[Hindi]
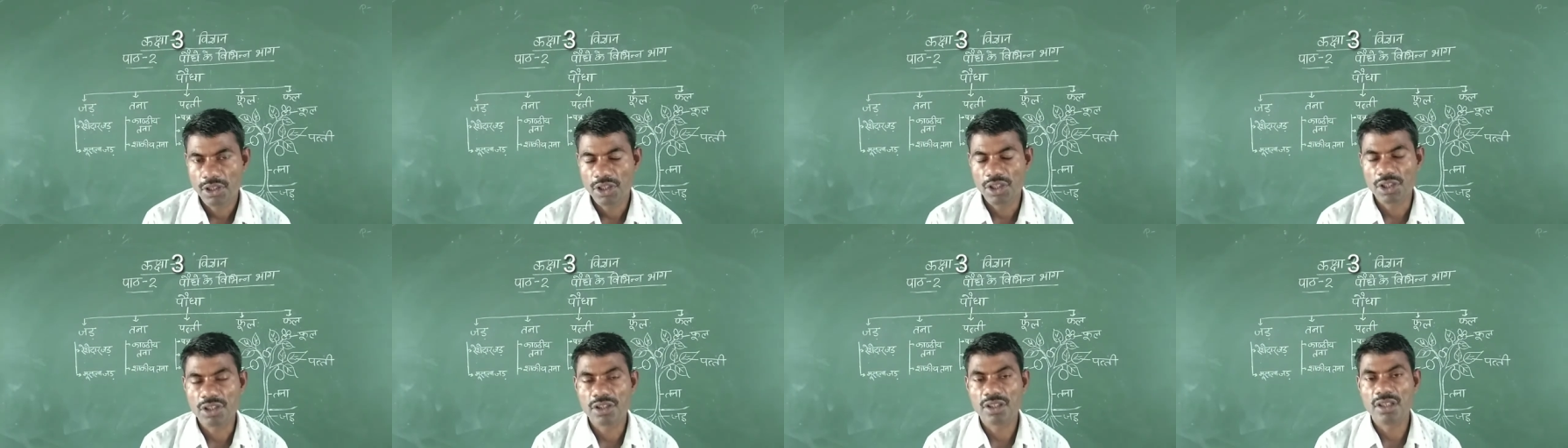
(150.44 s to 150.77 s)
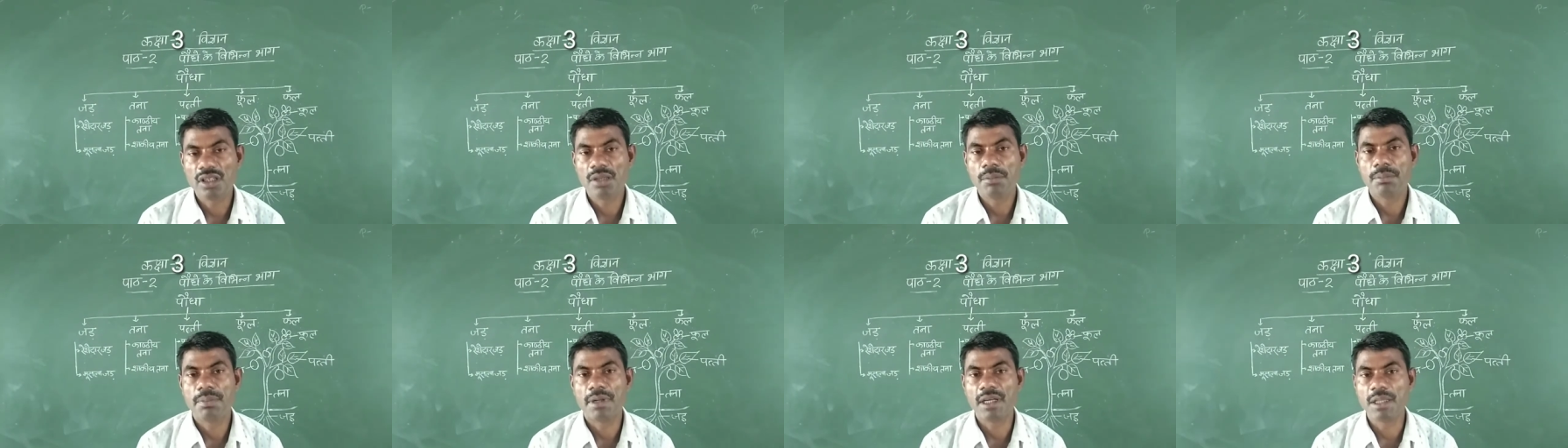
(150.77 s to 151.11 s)

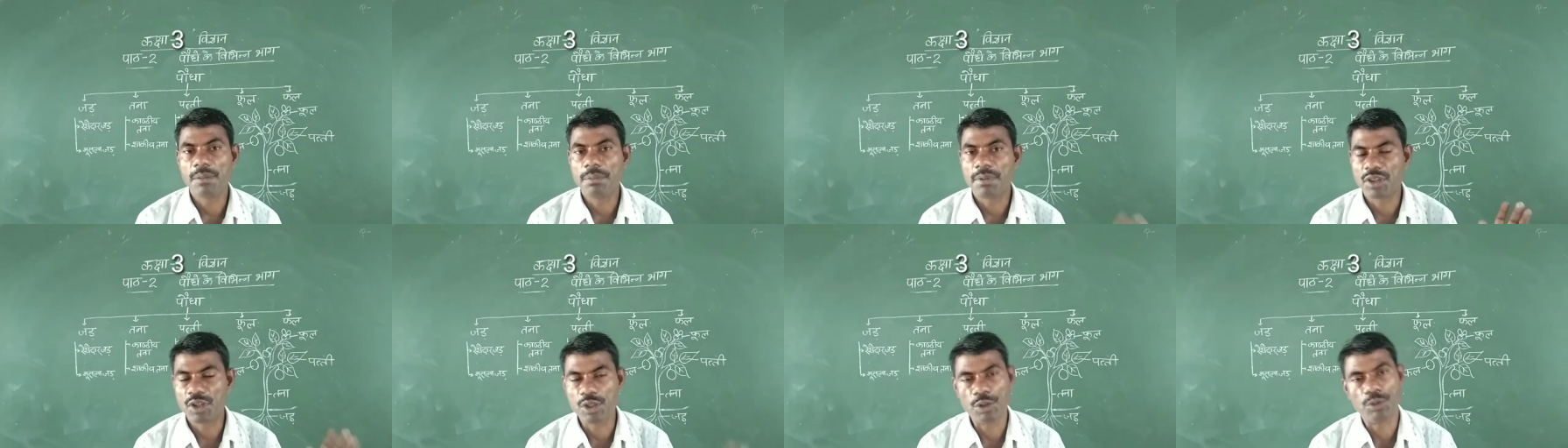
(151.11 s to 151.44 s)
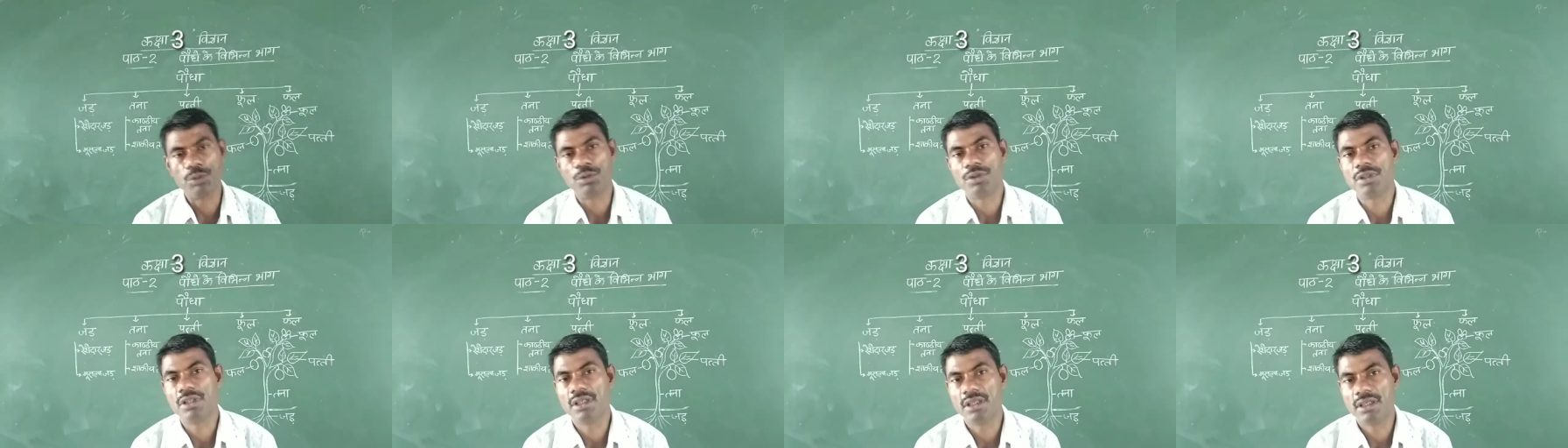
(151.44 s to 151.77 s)
कितनी बड़ी पत्ती
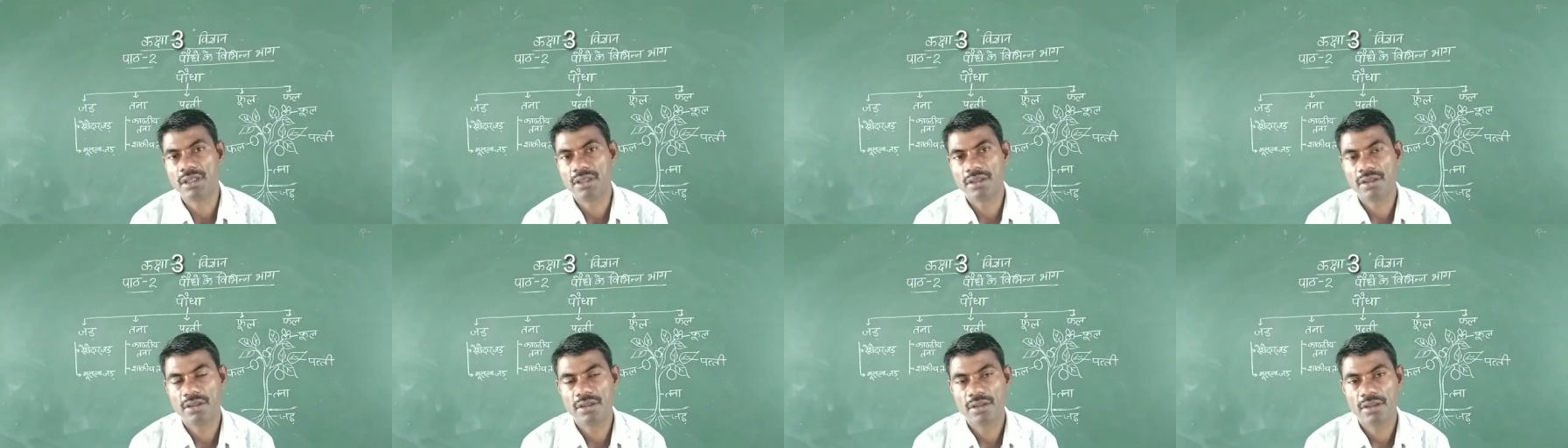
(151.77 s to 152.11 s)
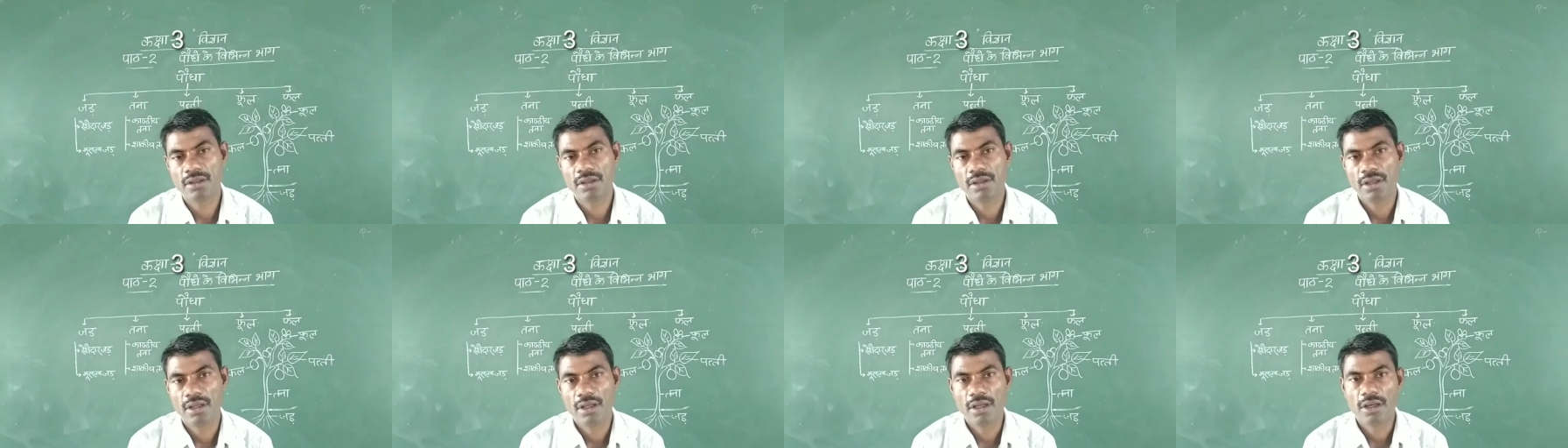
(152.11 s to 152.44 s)
होती है
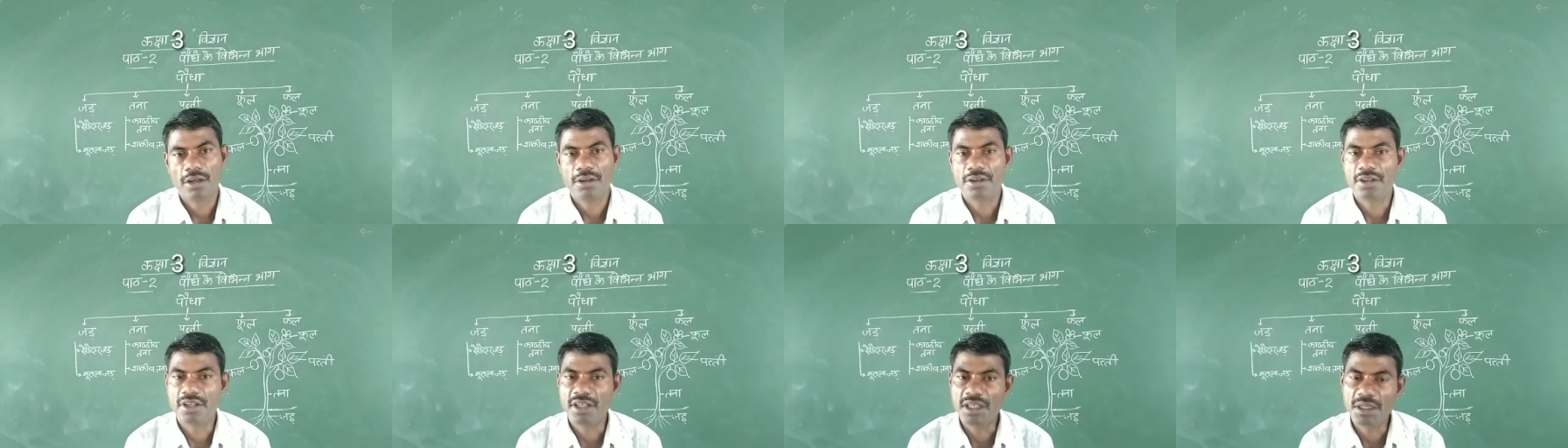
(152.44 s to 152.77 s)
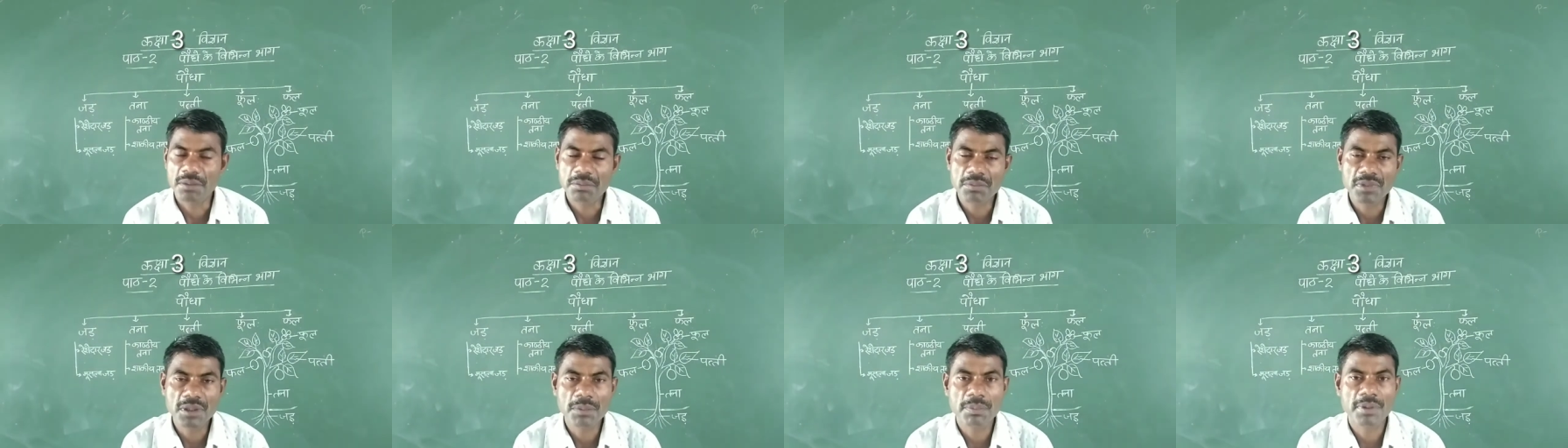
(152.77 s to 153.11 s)
और
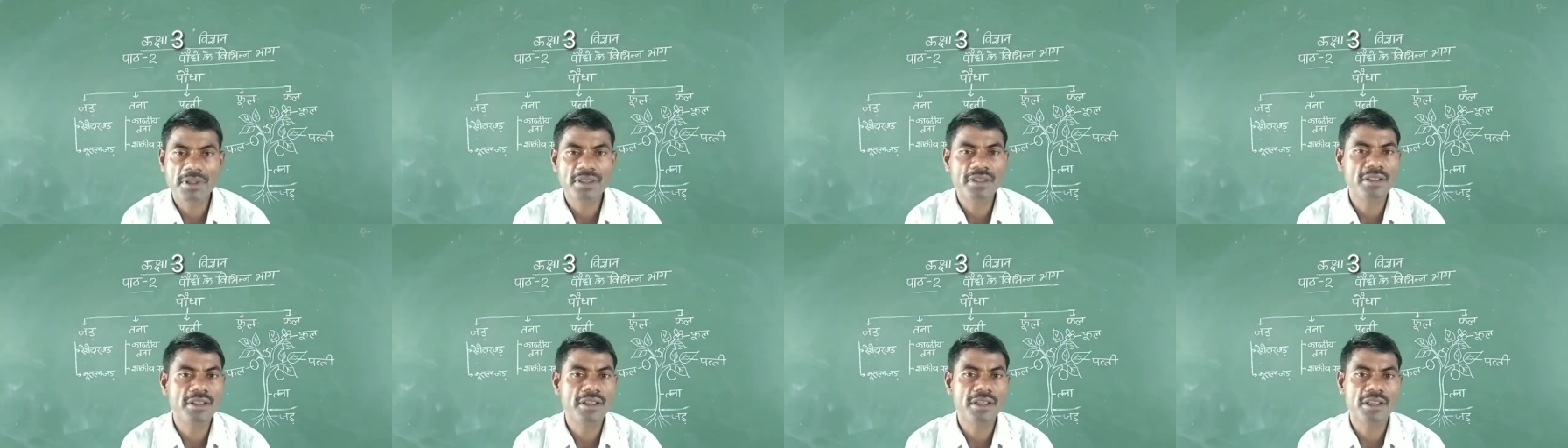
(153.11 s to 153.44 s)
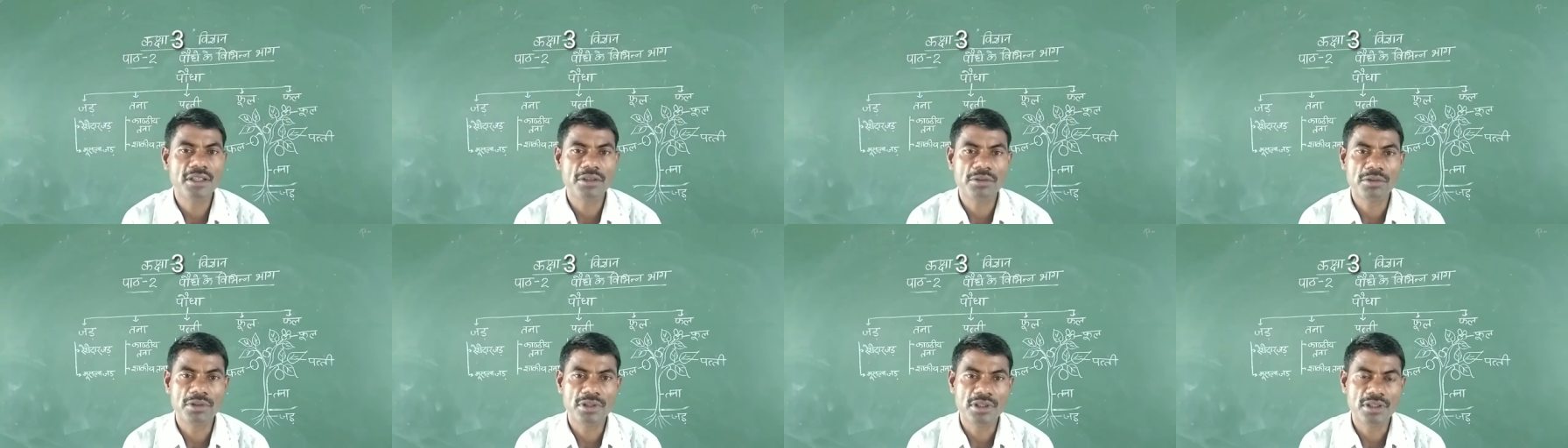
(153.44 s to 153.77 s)
नीम की पत्ती
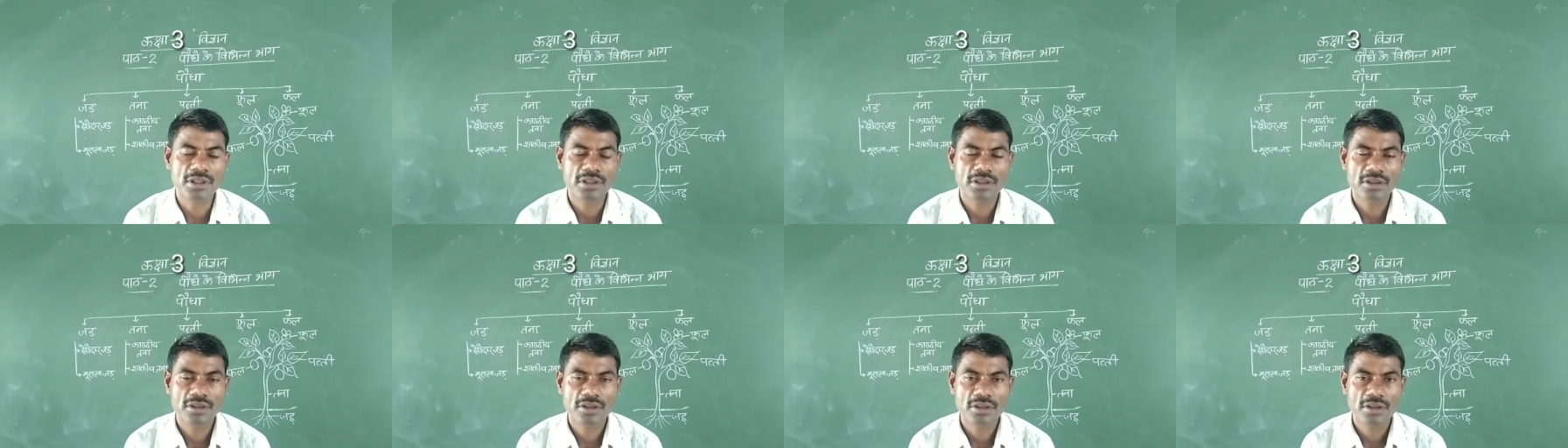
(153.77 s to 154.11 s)
देखी होगी